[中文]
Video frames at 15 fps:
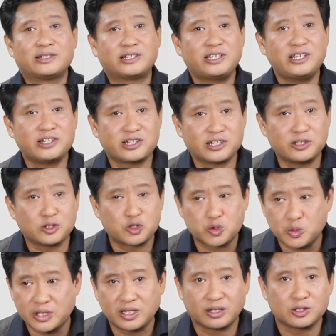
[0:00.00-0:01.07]
这一直就
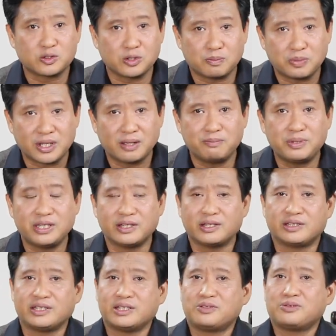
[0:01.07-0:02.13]
追到了最偏僻
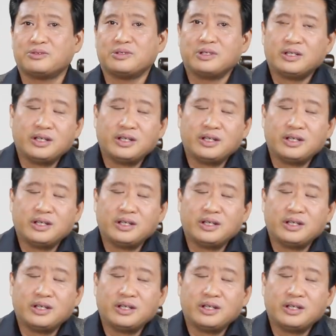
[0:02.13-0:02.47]
的地区。